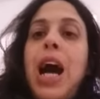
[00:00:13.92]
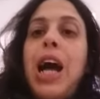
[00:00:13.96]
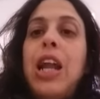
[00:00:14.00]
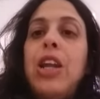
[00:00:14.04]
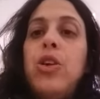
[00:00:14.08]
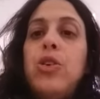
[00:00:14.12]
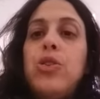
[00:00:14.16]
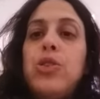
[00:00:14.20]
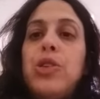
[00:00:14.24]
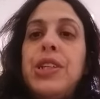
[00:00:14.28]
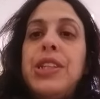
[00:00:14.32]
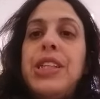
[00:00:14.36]
Ha
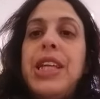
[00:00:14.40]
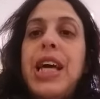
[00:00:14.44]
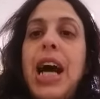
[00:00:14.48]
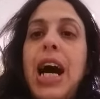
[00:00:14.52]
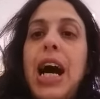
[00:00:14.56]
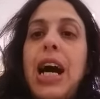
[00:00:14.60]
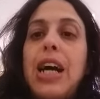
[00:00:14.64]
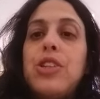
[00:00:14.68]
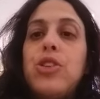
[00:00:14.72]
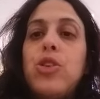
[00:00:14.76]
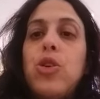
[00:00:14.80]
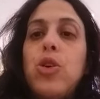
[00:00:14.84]
loro
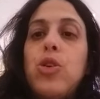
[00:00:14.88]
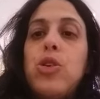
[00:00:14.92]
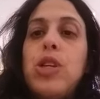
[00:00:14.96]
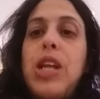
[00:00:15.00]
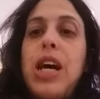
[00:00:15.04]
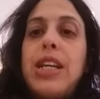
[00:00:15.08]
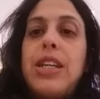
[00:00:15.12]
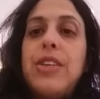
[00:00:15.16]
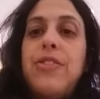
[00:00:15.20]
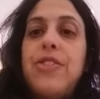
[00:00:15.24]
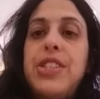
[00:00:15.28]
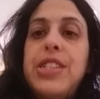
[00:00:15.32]
ideato
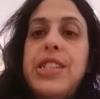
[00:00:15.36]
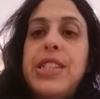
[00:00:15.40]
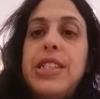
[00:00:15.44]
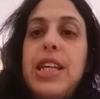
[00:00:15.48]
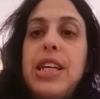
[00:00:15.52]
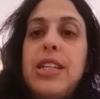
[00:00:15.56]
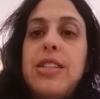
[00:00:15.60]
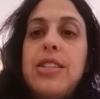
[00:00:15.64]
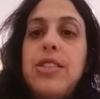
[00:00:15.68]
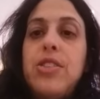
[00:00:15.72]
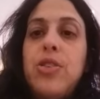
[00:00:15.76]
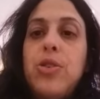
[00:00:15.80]
la
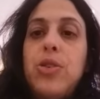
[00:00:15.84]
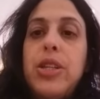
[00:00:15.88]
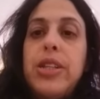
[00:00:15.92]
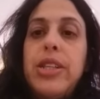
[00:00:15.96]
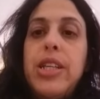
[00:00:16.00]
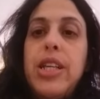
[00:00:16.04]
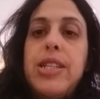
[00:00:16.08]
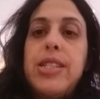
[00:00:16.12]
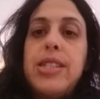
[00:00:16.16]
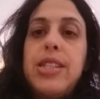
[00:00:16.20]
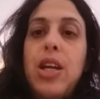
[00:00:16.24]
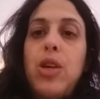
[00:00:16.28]
rivisitazione
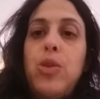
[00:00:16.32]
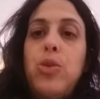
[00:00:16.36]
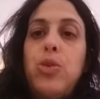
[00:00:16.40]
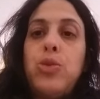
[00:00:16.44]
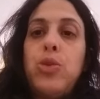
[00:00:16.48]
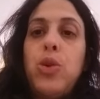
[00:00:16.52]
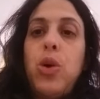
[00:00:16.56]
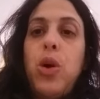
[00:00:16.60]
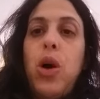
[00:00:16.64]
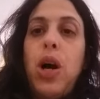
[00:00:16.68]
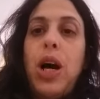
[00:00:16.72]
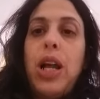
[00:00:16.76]
del
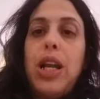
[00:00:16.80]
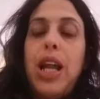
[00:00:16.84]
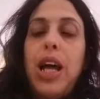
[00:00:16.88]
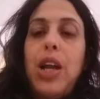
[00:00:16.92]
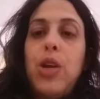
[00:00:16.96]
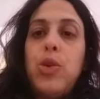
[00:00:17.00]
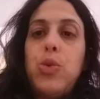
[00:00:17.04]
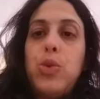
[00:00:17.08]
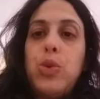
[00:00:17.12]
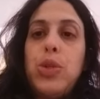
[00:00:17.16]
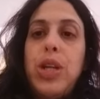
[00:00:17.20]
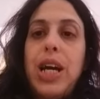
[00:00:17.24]
saluto alla
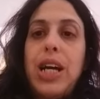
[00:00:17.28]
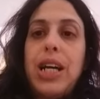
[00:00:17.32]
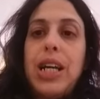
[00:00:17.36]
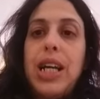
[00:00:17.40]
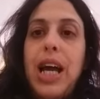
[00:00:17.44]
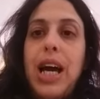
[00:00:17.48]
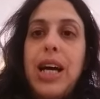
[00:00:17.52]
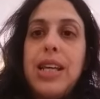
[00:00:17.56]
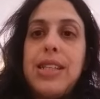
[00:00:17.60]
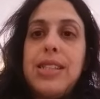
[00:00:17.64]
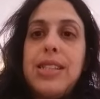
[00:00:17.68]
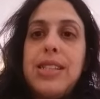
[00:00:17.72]
luna
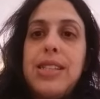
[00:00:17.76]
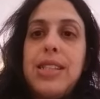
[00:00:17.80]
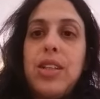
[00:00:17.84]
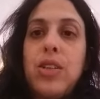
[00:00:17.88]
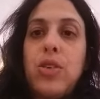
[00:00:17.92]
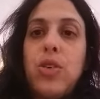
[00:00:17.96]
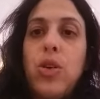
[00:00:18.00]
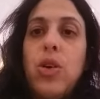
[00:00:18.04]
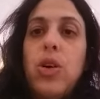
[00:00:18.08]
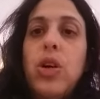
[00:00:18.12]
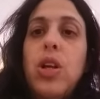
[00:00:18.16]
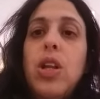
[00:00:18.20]

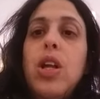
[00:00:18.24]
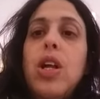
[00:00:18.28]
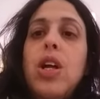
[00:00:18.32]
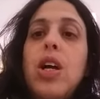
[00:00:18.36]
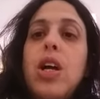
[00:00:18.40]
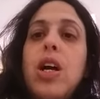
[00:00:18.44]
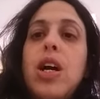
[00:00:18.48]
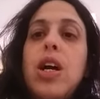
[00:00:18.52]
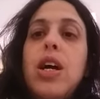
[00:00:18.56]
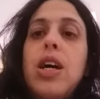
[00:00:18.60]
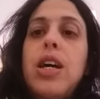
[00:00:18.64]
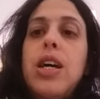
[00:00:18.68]
classico,
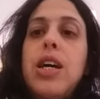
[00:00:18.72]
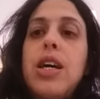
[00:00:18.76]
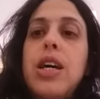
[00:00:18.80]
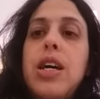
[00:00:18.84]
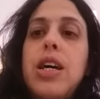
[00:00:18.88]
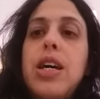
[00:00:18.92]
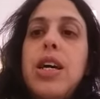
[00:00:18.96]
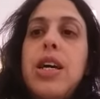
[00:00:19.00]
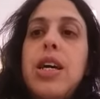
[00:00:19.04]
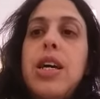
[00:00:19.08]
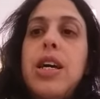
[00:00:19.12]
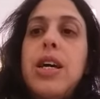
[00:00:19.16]

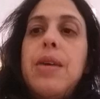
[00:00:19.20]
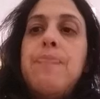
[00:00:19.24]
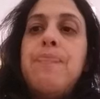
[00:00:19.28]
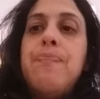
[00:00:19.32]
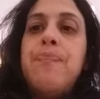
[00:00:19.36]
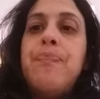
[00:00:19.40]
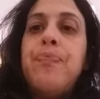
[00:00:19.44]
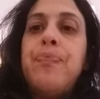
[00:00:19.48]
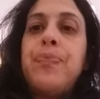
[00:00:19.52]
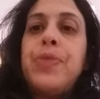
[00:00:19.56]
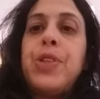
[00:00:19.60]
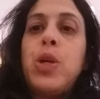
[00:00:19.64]

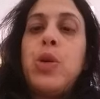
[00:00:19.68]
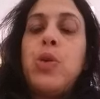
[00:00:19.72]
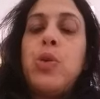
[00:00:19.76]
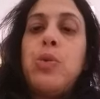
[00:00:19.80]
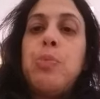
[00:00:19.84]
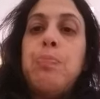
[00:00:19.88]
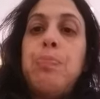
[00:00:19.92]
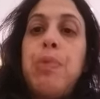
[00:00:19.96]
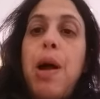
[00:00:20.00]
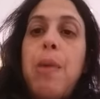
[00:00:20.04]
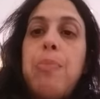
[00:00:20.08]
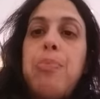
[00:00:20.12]

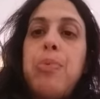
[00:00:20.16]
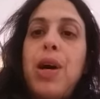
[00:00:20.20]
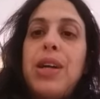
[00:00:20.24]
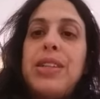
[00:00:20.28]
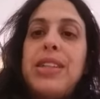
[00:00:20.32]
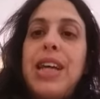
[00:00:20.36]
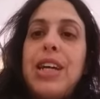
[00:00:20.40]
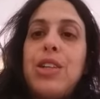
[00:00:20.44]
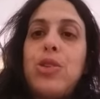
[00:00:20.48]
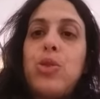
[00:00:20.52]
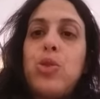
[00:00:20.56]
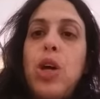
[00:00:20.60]
ehm, proprio
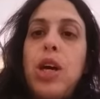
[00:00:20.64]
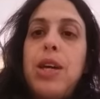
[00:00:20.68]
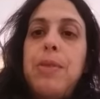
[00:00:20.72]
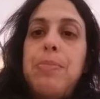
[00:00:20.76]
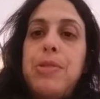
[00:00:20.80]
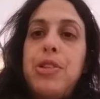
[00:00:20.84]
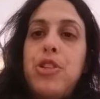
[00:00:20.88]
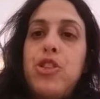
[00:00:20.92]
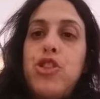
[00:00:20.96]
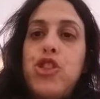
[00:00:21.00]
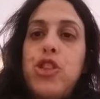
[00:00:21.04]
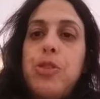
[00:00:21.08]
adatto ai
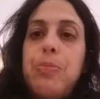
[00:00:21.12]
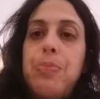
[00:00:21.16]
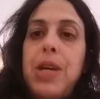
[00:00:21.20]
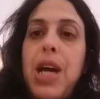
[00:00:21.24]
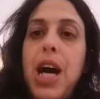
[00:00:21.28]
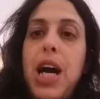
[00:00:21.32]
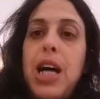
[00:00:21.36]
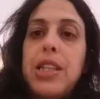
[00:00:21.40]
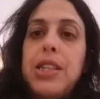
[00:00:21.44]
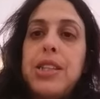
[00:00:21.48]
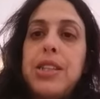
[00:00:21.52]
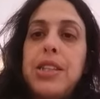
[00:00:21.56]

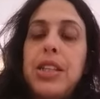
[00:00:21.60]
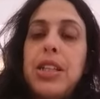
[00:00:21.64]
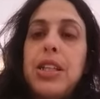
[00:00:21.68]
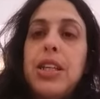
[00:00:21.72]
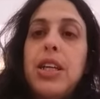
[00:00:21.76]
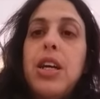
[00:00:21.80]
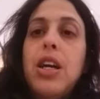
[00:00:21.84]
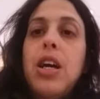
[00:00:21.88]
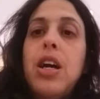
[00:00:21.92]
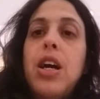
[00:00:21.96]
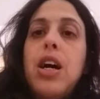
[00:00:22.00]
principianti.